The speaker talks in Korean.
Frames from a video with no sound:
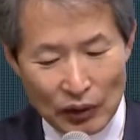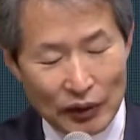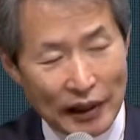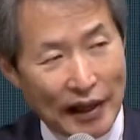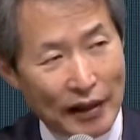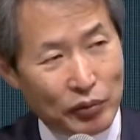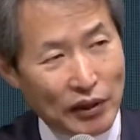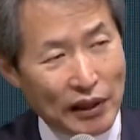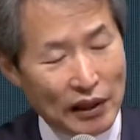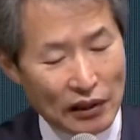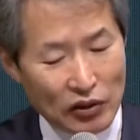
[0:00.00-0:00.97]
또
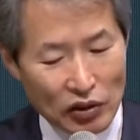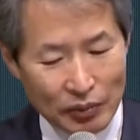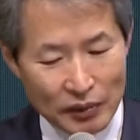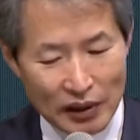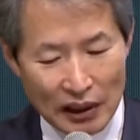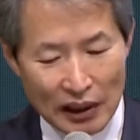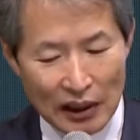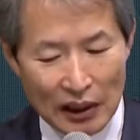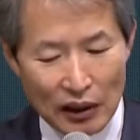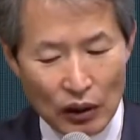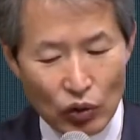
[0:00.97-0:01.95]
내부의
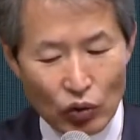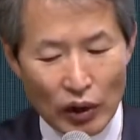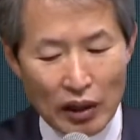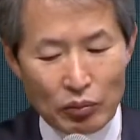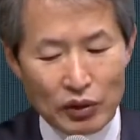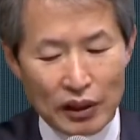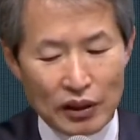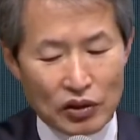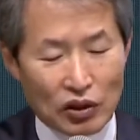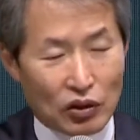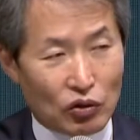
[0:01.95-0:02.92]
첩자가
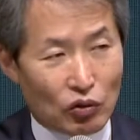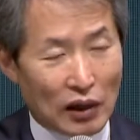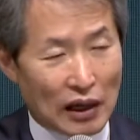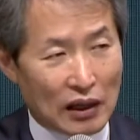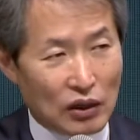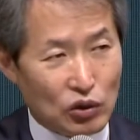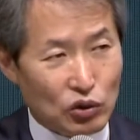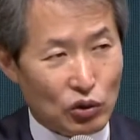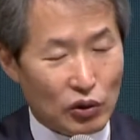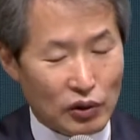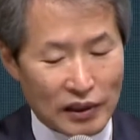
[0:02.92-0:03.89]
외부의 적과
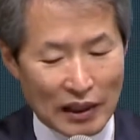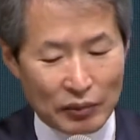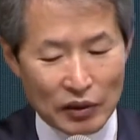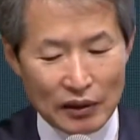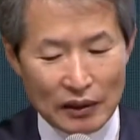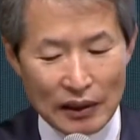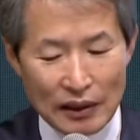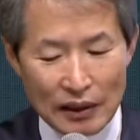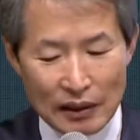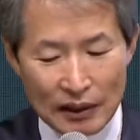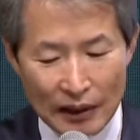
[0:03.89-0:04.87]
손을 잡는
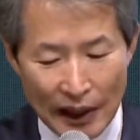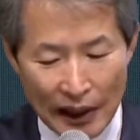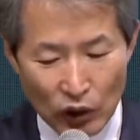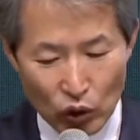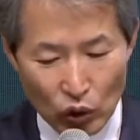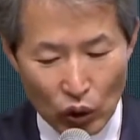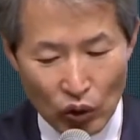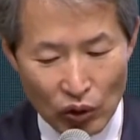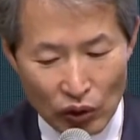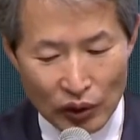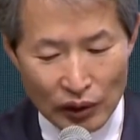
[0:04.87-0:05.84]

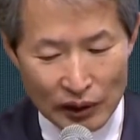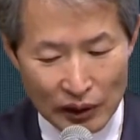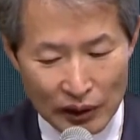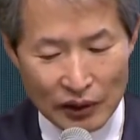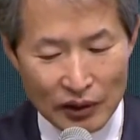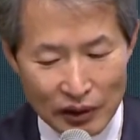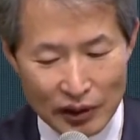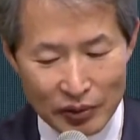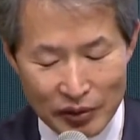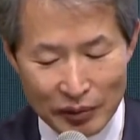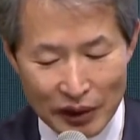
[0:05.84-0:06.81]
내통 이것이
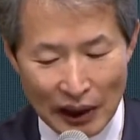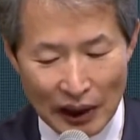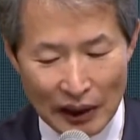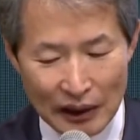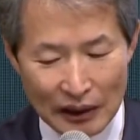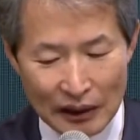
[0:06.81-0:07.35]
어렵습니다.